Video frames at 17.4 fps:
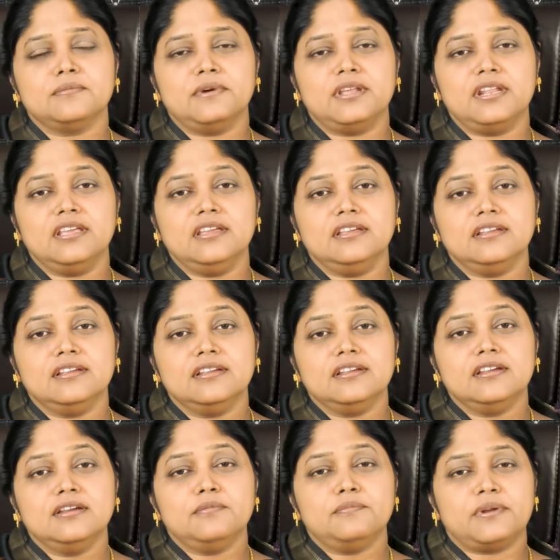మరి
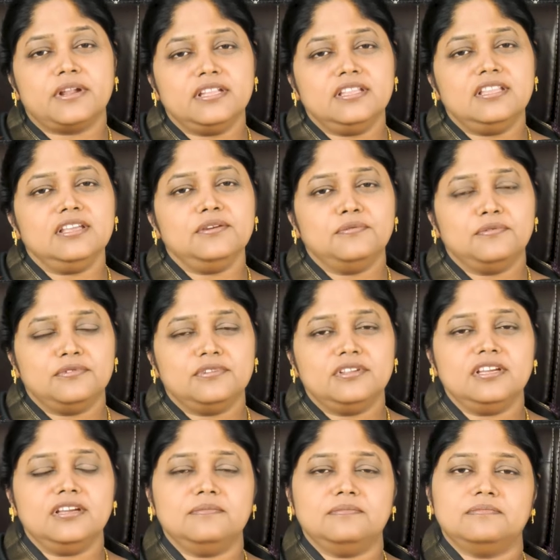ప్రతి
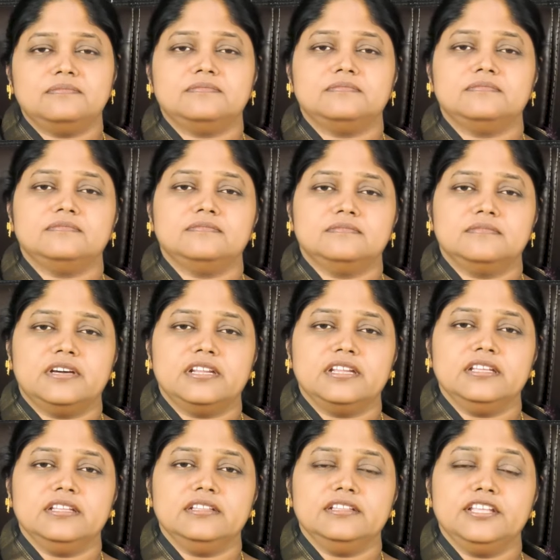ఉదయం
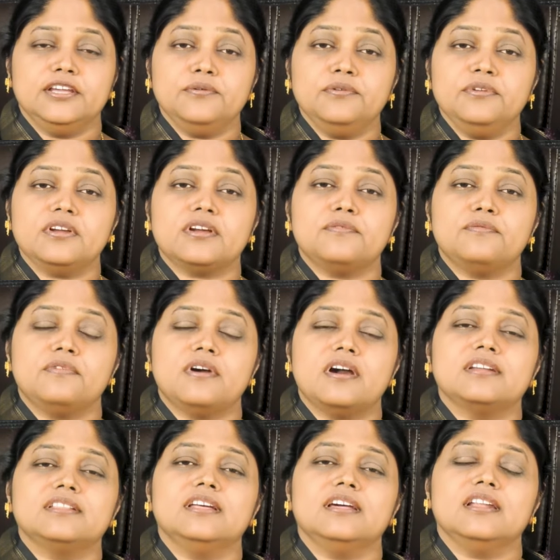మరి దేవుని యొక్క
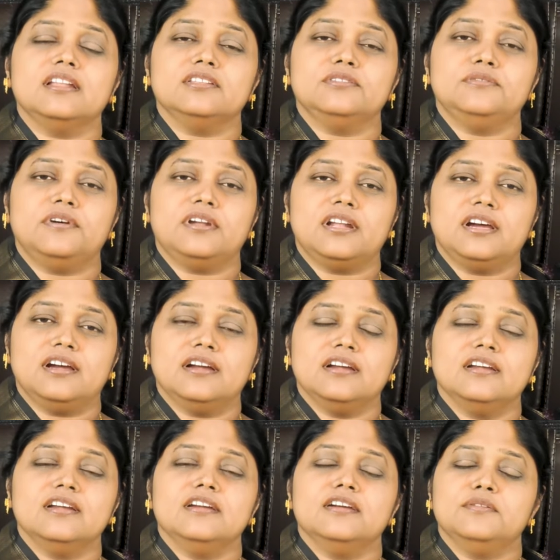వాగ్దానాల ద్వారా
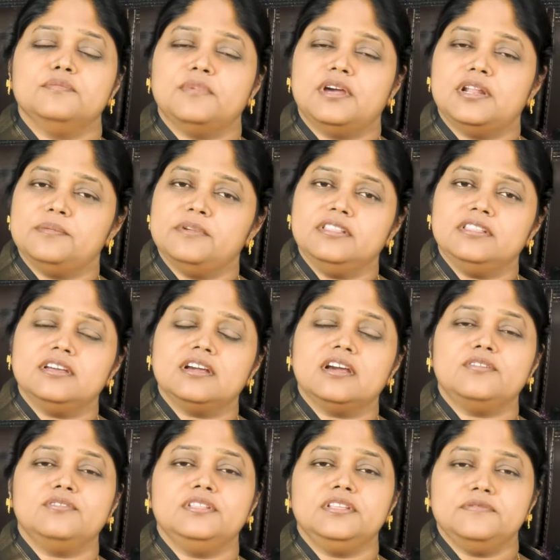మనం
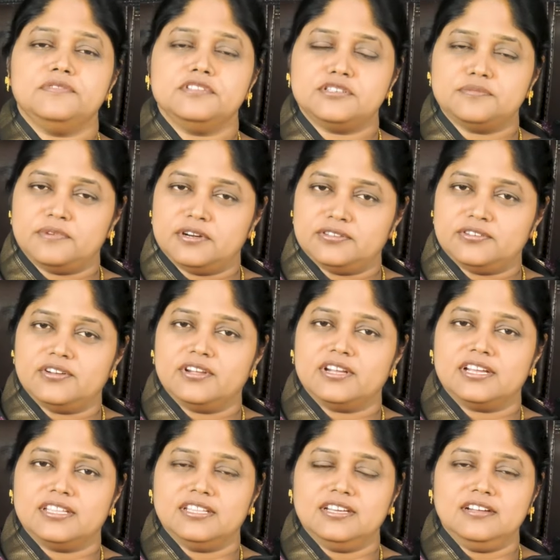ఎంతగానో
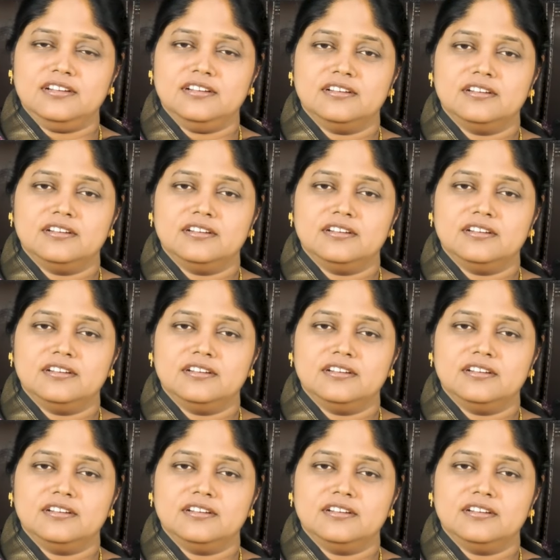దీవించబడుతున్నాం కదా